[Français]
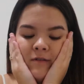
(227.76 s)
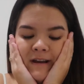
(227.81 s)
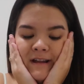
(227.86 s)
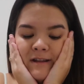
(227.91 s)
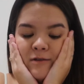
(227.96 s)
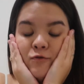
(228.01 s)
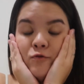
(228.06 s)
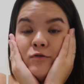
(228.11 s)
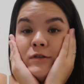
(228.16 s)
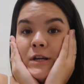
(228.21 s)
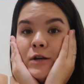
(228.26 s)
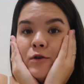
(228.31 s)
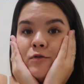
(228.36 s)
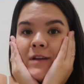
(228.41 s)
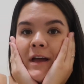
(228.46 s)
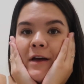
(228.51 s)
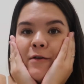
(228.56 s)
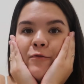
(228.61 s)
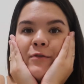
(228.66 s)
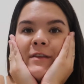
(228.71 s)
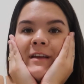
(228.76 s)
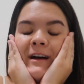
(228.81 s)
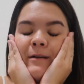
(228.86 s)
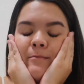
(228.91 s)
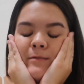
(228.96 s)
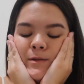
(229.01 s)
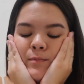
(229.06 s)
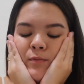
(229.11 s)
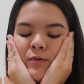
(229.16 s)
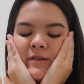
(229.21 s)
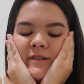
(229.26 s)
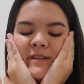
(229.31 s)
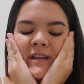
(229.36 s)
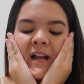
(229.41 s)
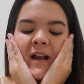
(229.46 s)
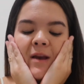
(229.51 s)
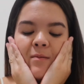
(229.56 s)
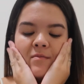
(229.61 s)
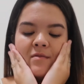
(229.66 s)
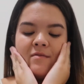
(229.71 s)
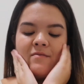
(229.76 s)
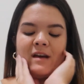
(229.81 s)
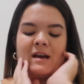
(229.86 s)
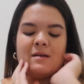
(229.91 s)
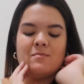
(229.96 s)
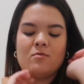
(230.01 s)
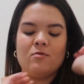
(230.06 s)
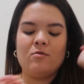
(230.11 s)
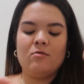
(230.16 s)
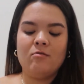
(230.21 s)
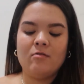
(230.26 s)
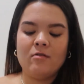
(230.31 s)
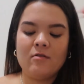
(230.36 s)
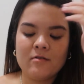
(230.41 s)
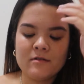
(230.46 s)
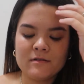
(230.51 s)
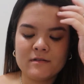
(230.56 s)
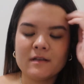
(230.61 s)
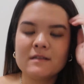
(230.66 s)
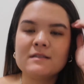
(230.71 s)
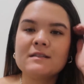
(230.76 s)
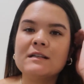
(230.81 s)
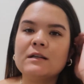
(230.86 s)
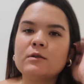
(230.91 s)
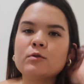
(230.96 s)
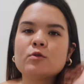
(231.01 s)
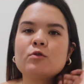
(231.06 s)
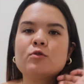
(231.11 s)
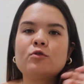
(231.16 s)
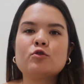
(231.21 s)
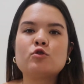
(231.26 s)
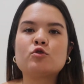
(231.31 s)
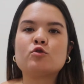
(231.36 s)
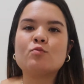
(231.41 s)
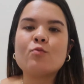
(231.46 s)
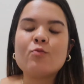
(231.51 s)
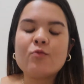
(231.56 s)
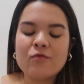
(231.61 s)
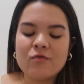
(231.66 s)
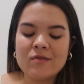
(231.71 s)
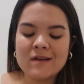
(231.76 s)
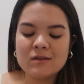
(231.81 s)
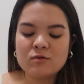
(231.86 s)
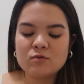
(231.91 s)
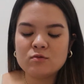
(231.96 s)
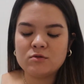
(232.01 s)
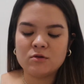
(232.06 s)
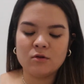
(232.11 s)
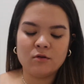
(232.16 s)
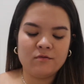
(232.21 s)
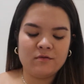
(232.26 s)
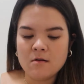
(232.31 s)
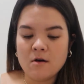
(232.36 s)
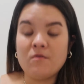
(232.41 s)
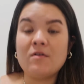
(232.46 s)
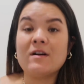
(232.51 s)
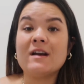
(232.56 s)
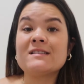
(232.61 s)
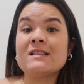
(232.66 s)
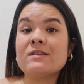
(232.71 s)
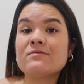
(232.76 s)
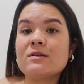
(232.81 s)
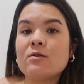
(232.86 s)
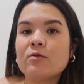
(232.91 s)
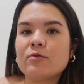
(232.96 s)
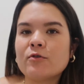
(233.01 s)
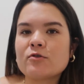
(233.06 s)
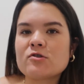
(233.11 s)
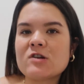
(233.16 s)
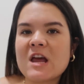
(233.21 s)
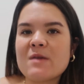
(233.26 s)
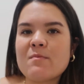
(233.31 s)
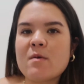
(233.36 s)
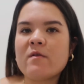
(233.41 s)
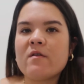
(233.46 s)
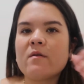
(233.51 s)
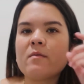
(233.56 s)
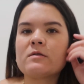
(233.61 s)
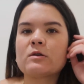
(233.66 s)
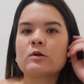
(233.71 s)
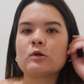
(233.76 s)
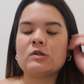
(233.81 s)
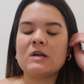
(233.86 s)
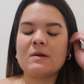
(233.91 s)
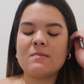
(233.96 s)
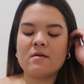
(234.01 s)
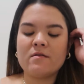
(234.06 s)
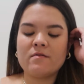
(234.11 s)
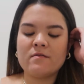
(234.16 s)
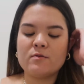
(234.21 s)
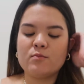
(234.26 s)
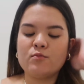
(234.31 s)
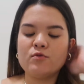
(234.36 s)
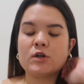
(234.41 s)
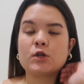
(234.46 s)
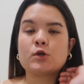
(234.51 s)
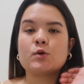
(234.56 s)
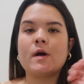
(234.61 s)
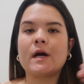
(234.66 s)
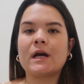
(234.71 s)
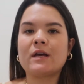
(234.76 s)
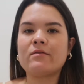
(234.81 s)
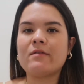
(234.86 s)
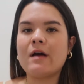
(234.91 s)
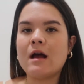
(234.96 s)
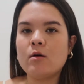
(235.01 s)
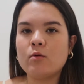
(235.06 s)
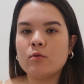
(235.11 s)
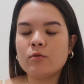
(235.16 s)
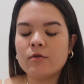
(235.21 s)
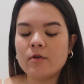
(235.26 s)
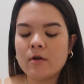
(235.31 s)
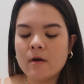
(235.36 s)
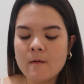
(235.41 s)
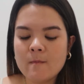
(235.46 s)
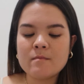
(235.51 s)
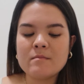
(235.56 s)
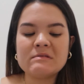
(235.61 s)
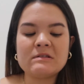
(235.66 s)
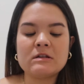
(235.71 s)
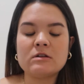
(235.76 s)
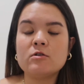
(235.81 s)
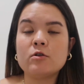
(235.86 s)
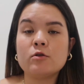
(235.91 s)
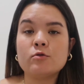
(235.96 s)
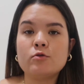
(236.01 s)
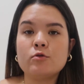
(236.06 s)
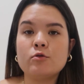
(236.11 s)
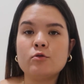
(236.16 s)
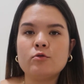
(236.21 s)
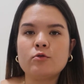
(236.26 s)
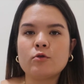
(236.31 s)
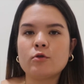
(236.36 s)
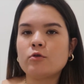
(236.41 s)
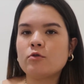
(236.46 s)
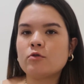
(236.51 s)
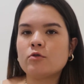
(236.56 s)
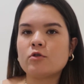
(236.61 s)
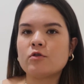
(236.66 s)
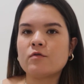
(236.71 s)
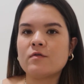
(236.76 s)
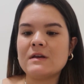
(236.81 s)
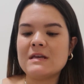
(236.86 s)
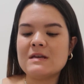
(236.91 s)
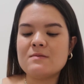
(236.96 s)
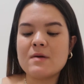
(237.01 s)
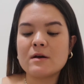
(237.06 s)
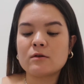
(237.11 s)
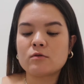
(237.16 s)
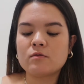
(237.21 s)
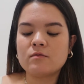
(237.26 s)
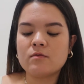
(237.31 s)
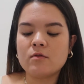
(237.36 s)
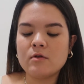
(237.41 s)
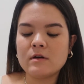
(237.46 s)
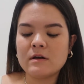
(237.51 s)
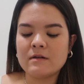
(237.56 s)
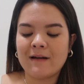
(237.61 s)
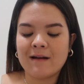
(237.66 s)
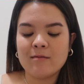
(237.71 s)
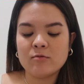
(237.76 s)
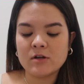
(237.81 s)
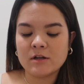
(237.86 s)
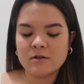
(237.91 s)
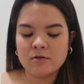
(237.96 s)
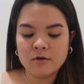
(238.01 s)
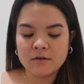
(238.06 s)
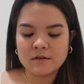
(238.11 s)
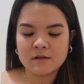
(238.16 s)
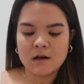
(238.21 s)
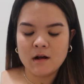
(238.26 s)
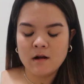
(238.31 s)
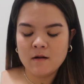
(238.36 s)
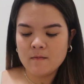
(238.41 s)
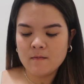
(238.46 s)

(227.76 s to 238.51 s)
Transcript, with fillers: Là du coup j'ai juste rajouté un petit mais vraiment euh, ça c'est des trucs que je me fais tout le temps. Enfin là ça faisait longtemps que je l'avais pas fait parce que je l'ai pas fait depuis que je suis arrivée à Londres mais c'est le genre de truc que je fais hyper souvent et vraiment j'adore ça.